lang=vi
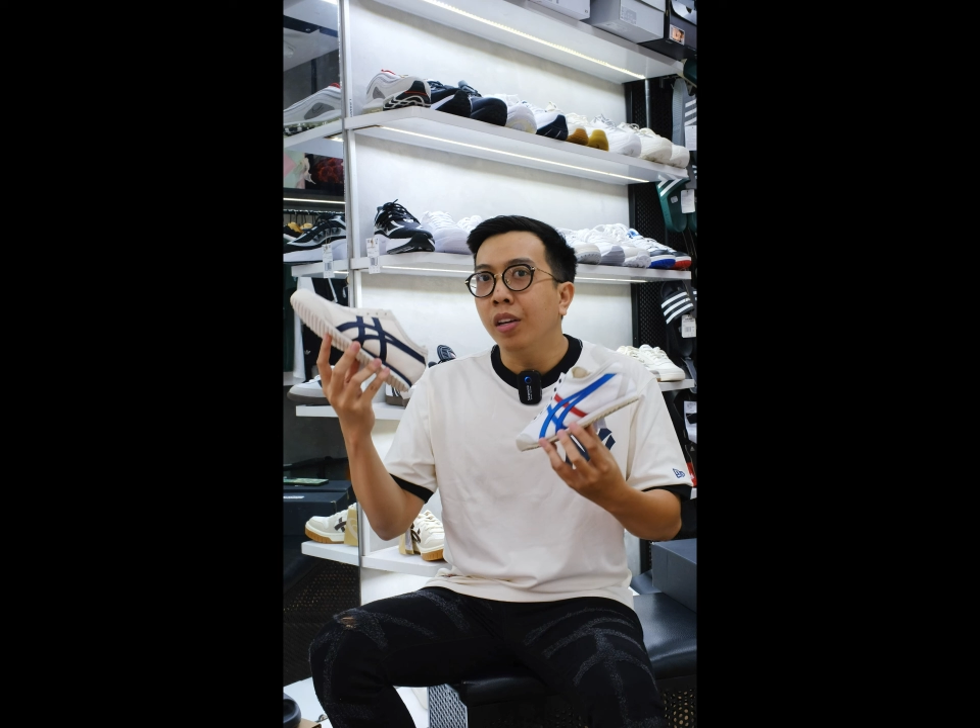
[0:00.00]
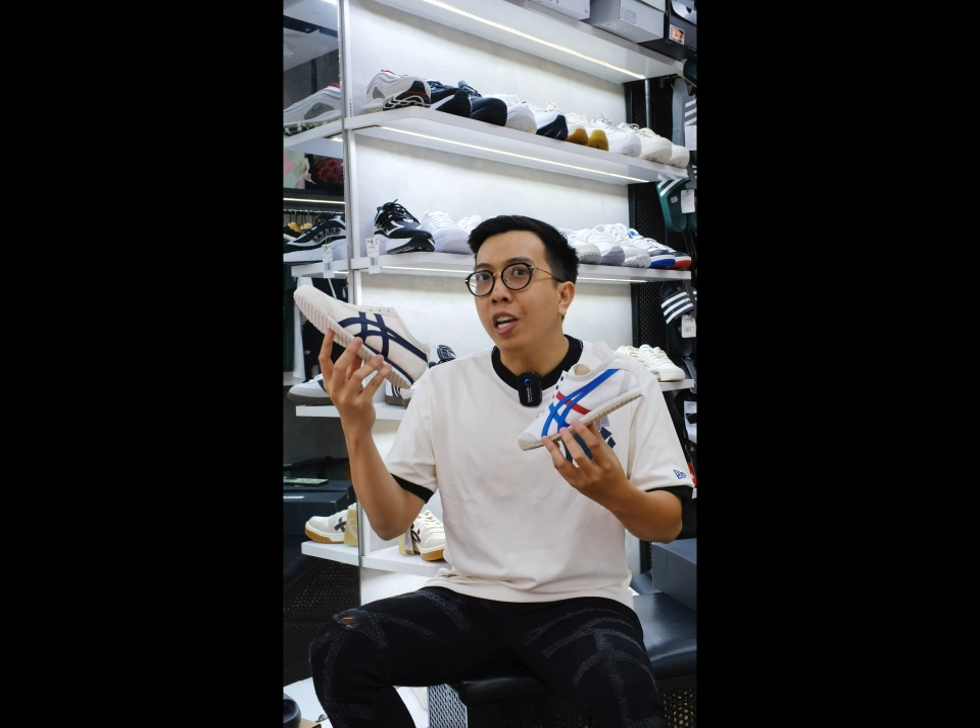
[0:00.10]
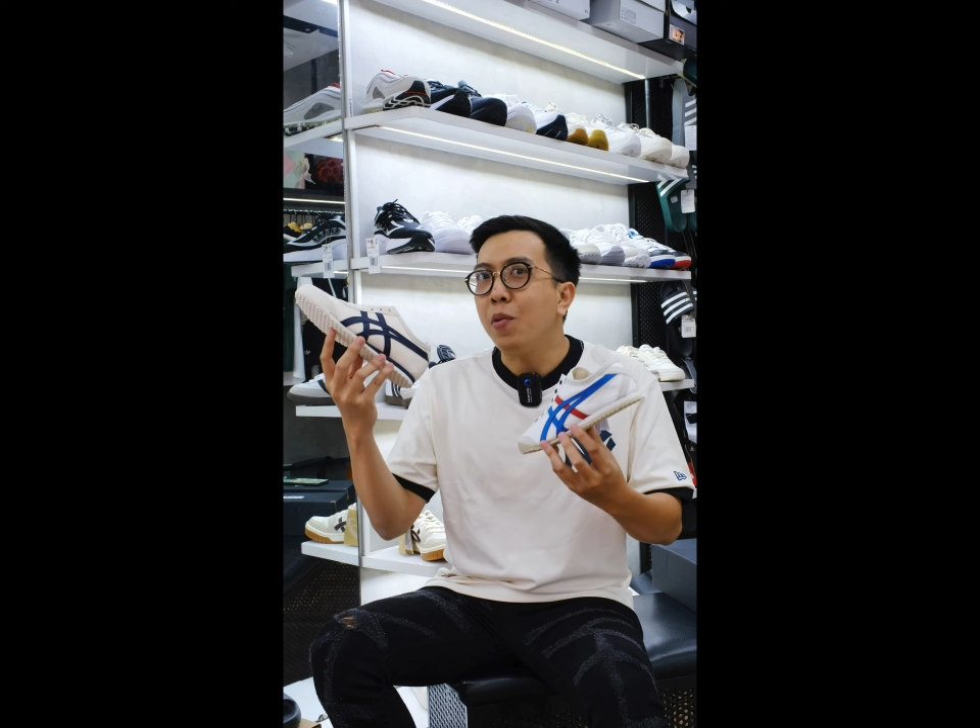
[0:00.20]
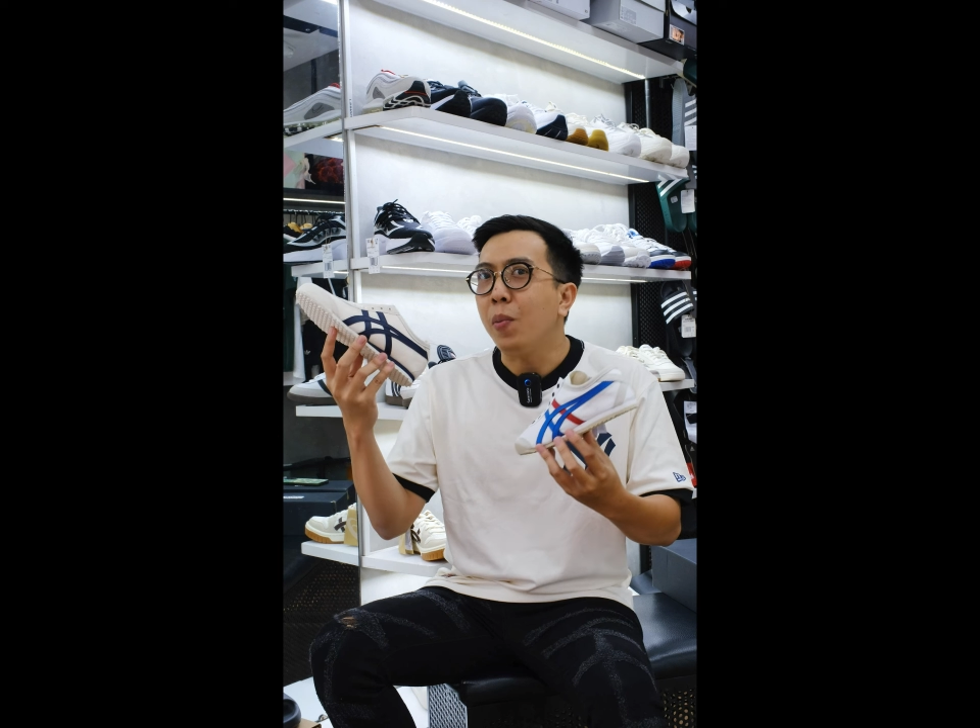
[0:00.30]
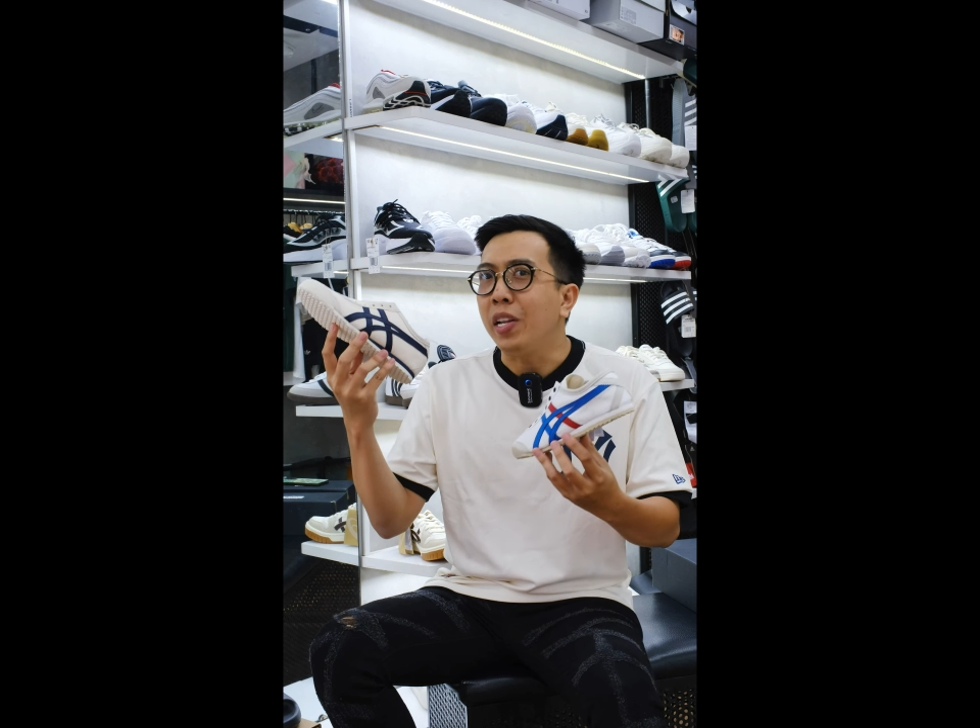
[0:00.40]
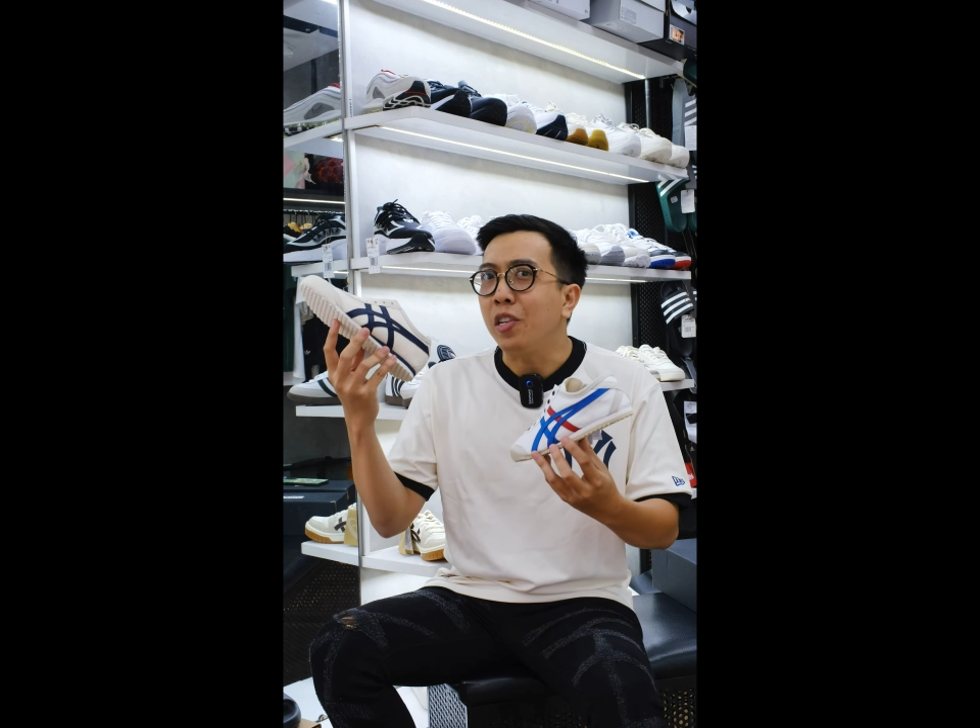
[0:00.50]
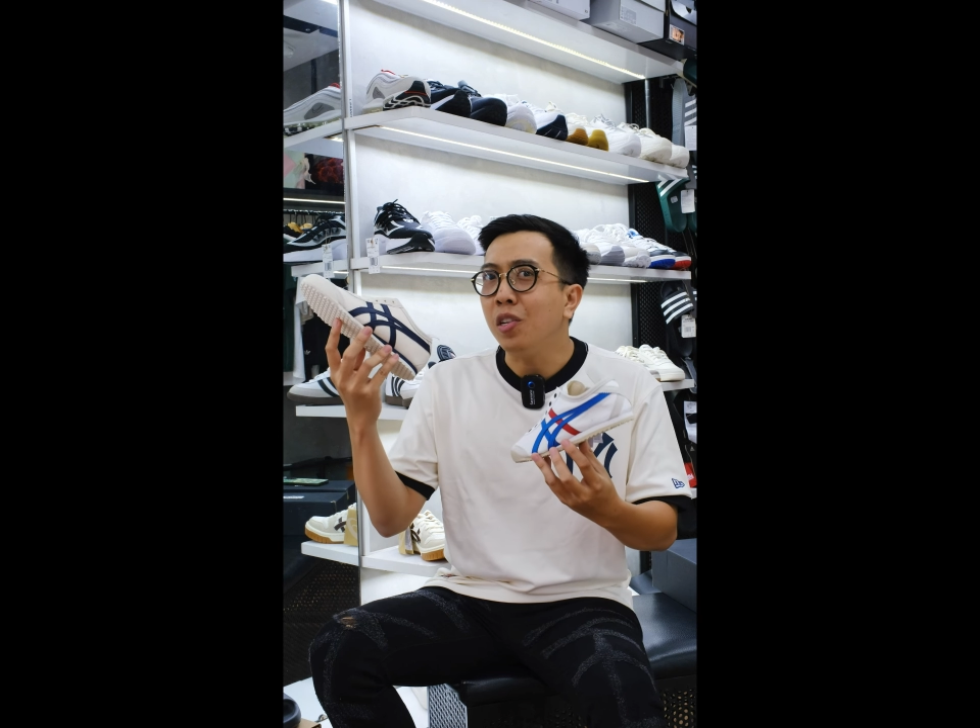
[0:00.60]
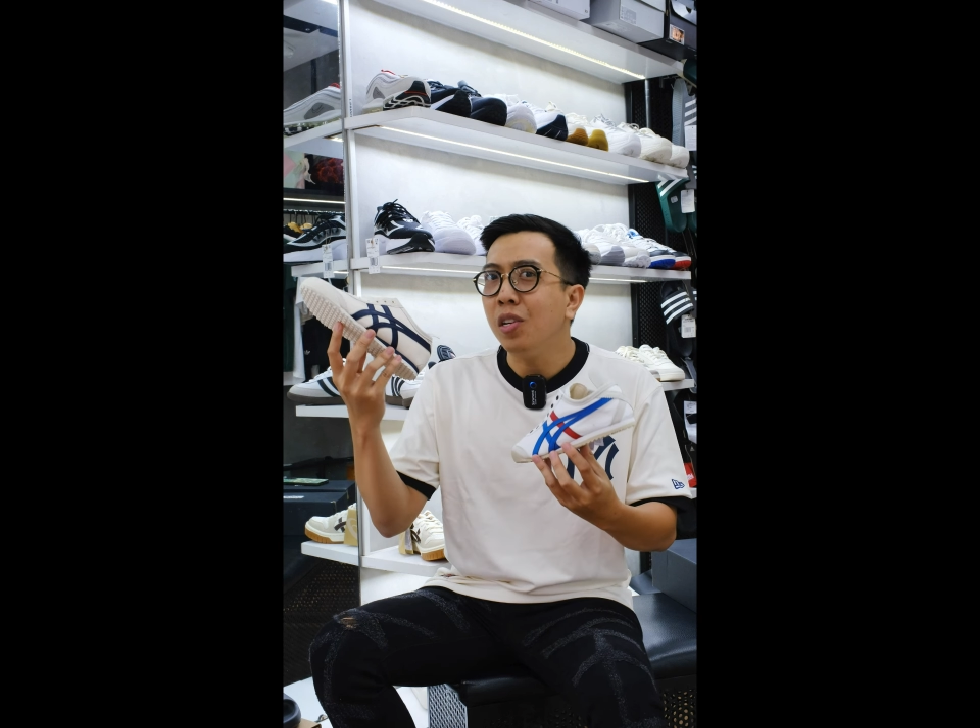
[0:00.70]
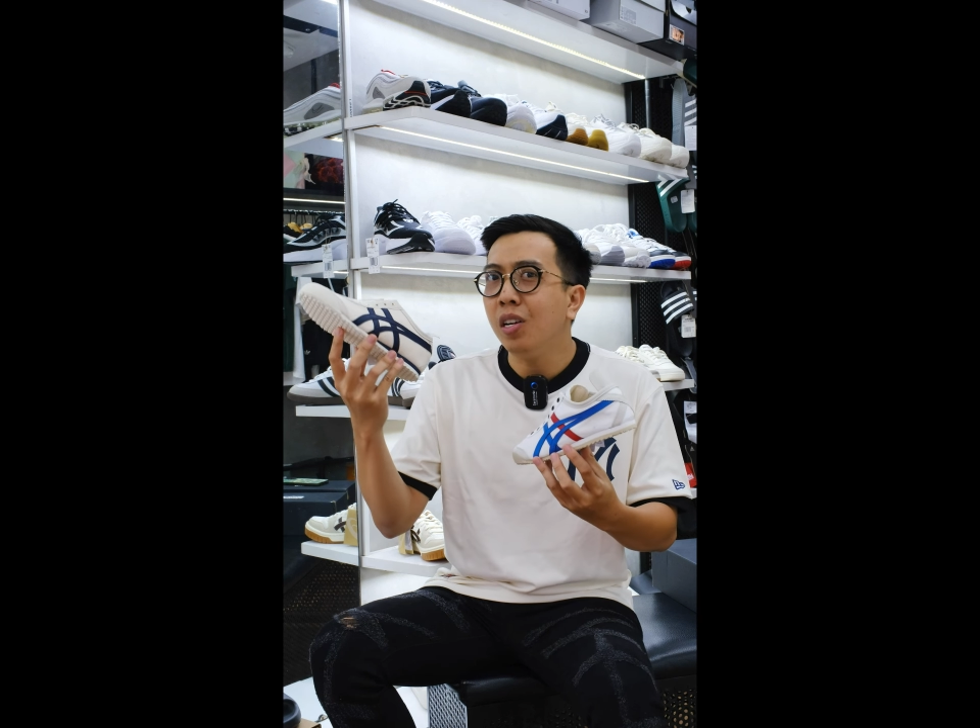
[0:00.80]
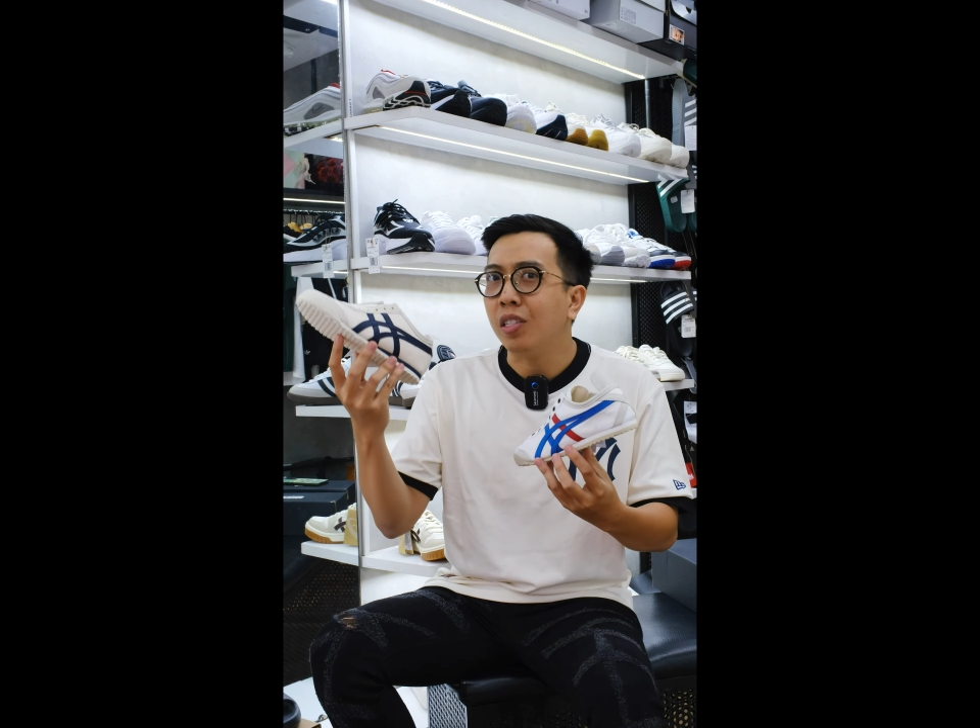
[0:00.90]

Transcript: khi mà mình chưa